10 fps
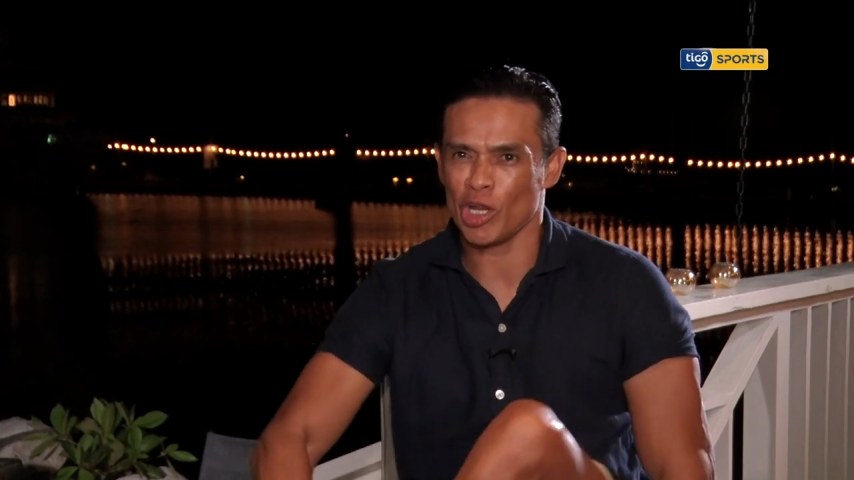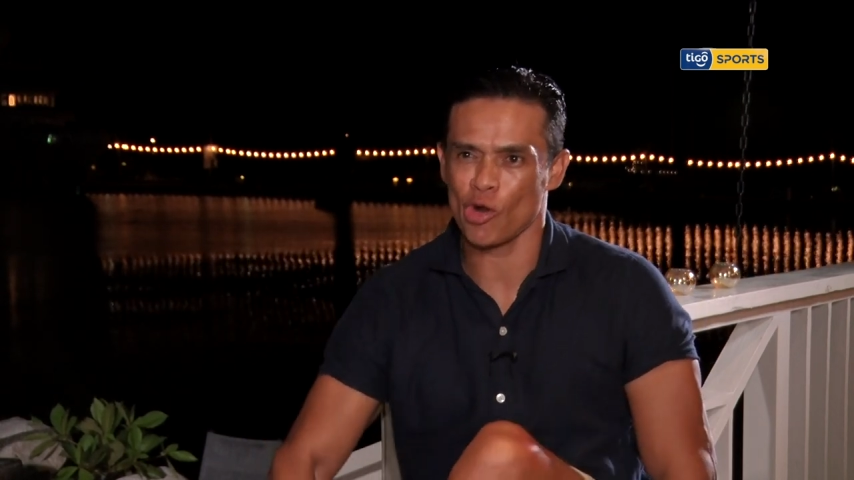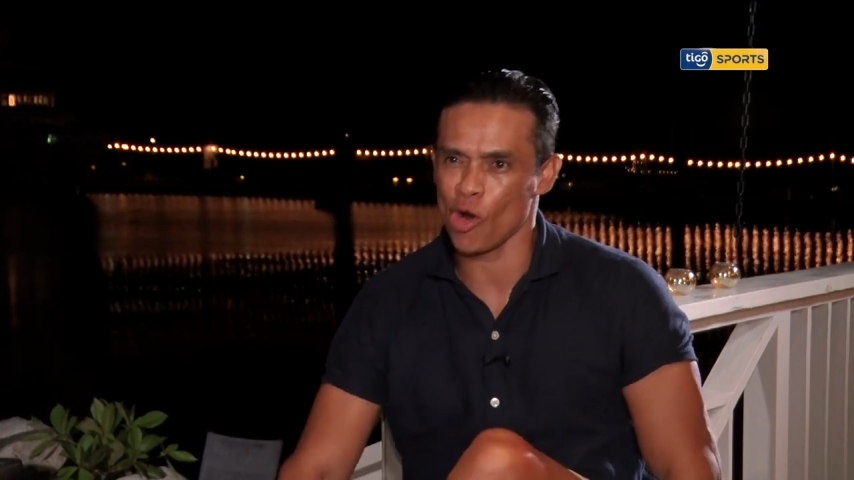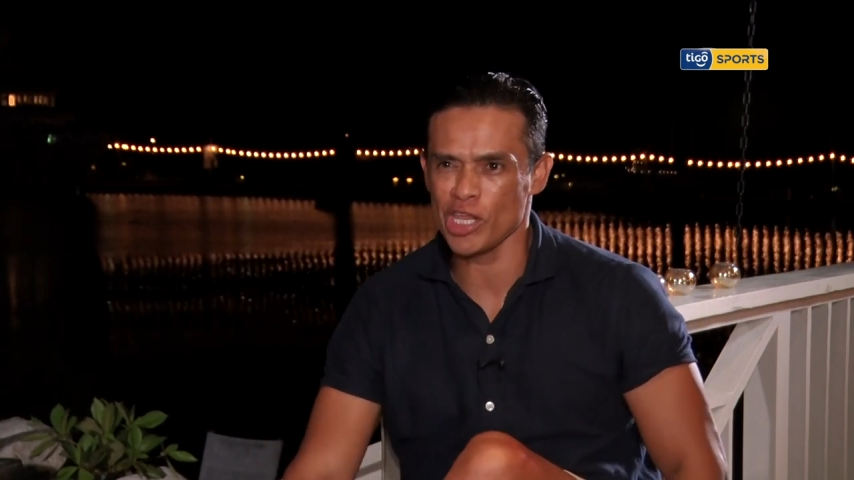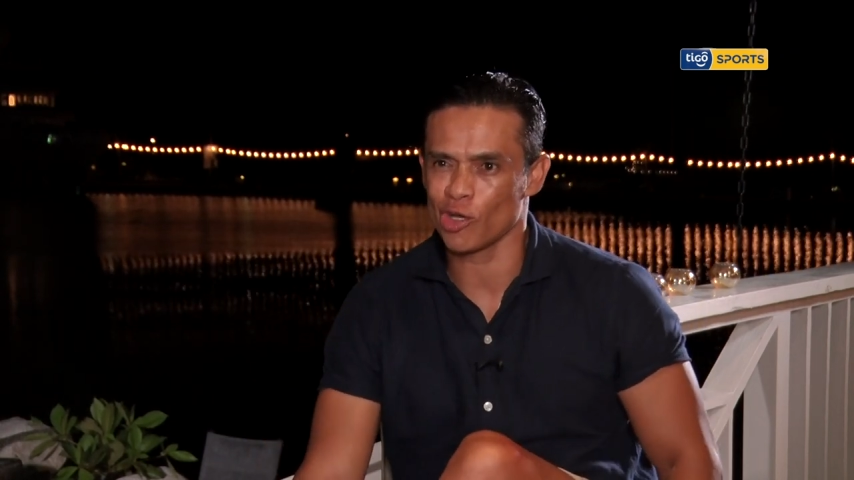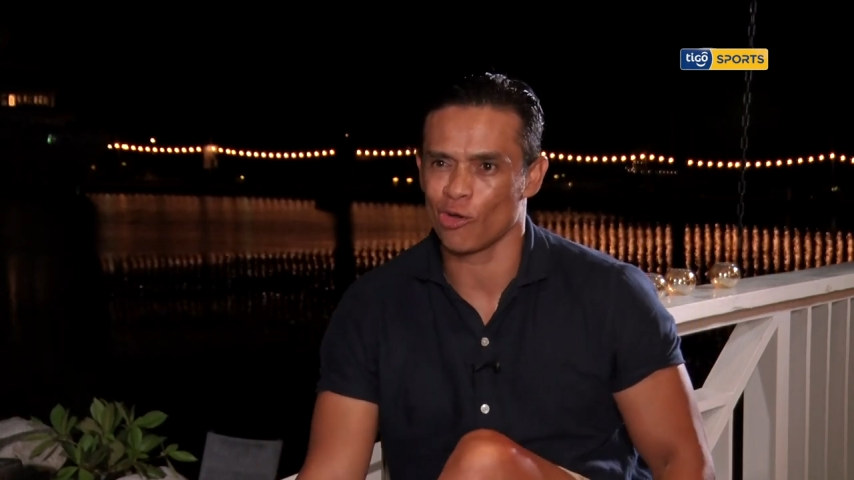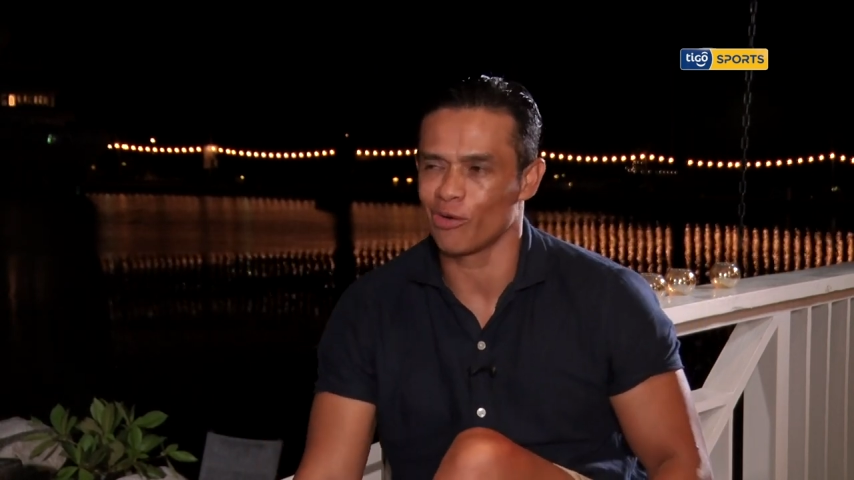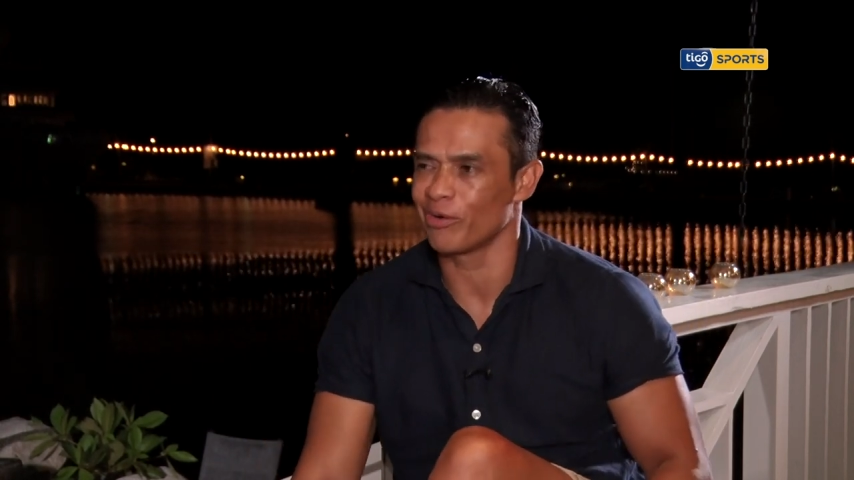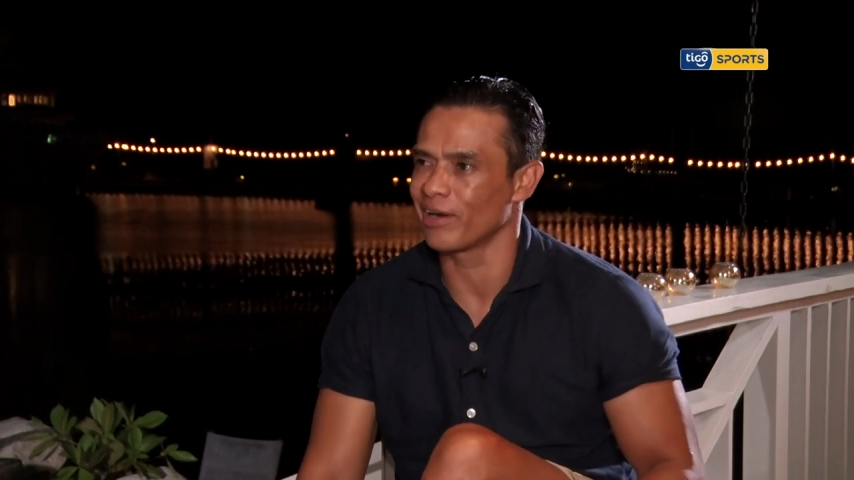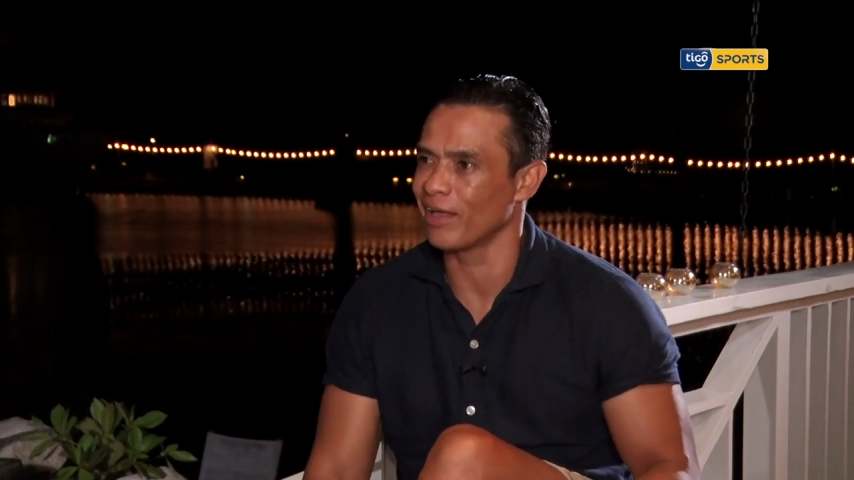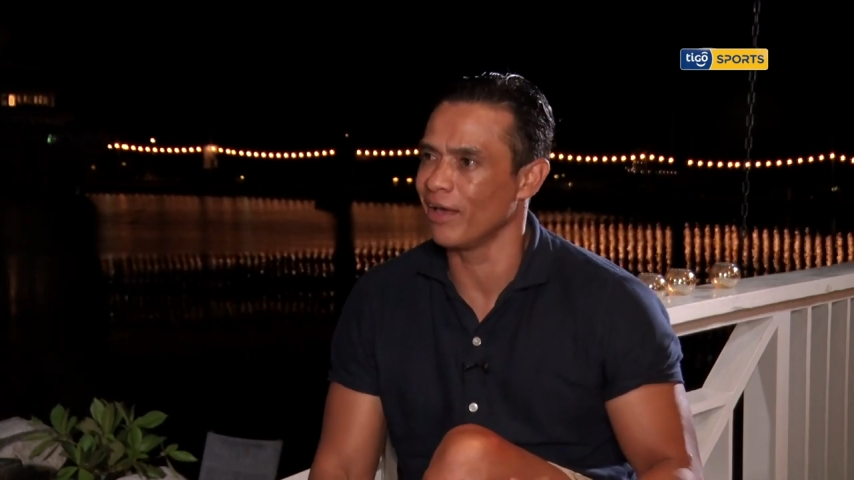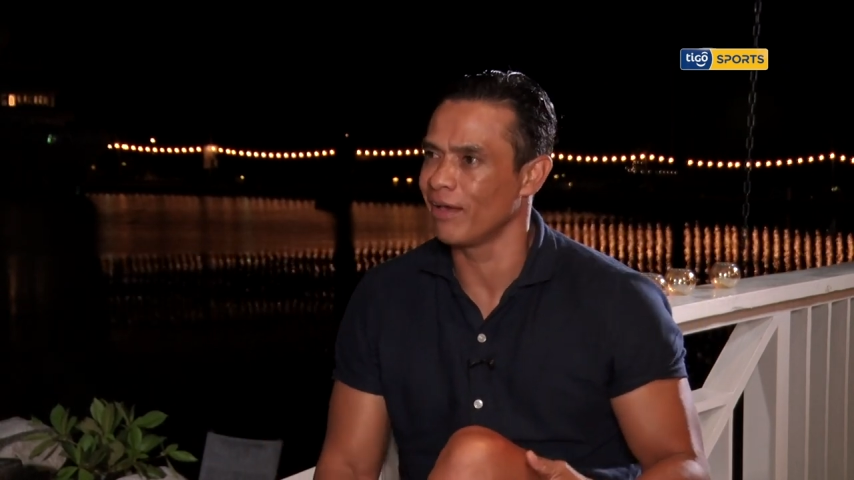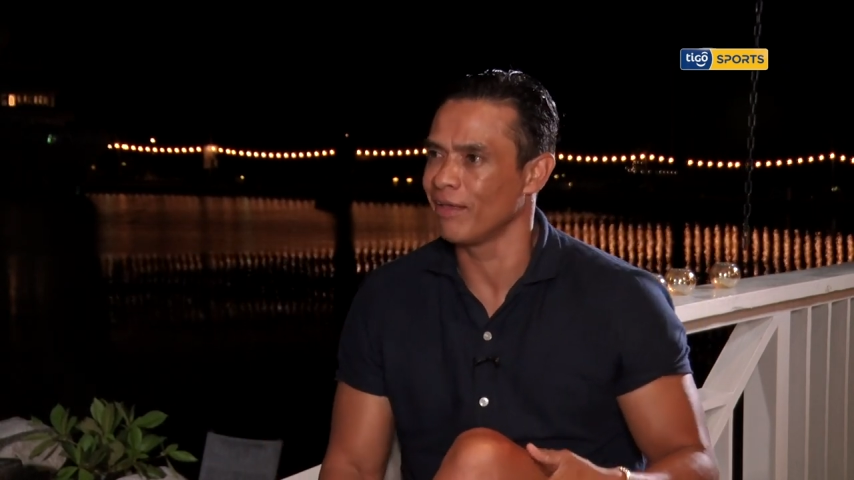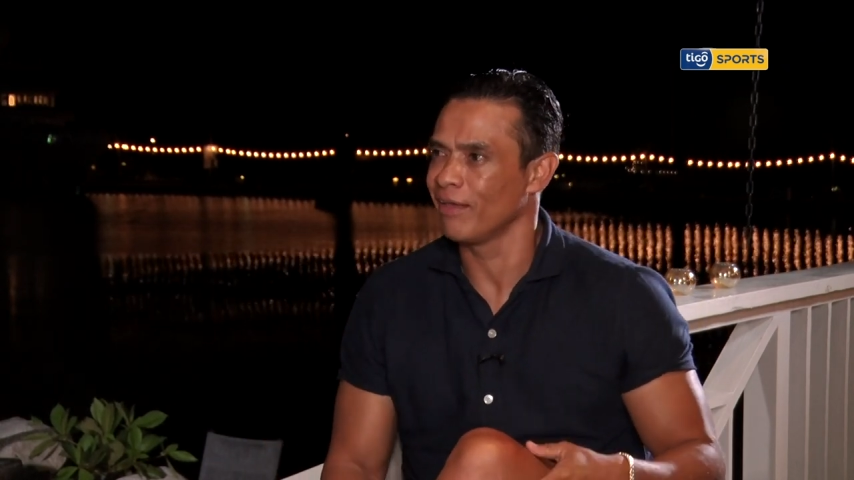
irónico, ¿verdad?